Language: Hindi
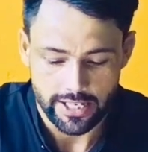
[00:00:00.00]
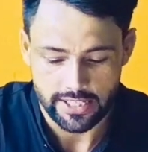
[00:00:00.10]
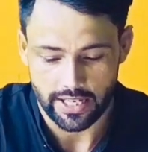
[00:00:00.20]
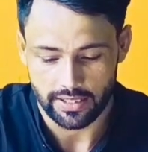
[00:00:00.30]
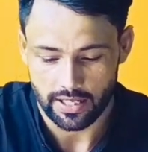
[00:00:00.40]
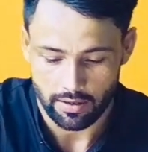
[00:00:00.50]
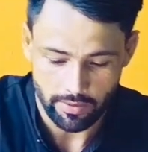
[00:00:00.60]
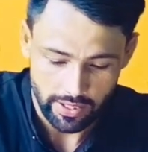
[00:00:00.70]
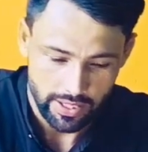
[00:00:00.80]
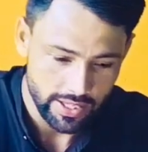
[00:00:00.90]
इसके अंदर
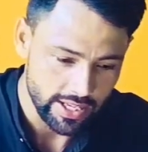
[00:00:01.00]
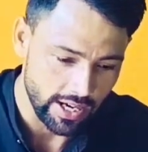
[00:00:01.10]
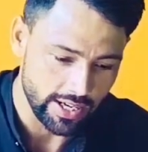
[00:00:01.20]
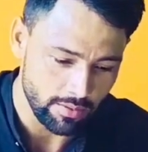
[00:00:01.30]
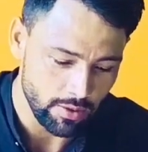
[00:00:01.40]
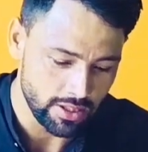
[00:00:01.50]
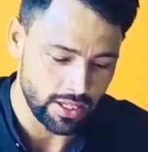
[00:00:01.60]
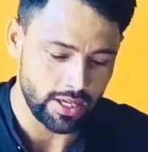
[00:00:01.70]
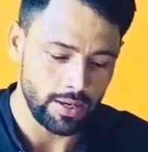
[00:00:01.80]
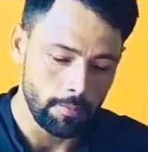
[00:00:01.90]
हमें क्या क्या
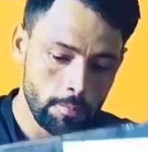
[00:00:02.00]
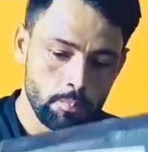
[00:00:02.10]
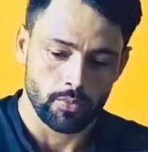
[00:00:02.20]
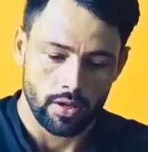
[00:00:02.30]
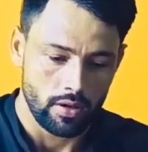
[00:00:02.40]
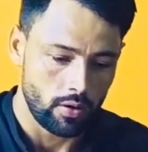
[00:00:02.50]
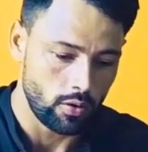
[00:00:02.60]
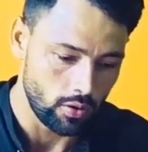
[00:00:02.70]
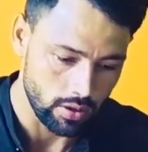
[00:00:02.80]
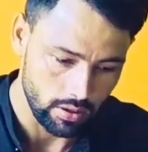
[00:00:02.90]
मिलता है
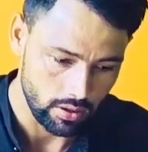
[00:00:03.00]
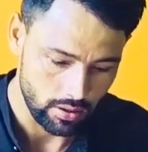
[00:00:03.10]
और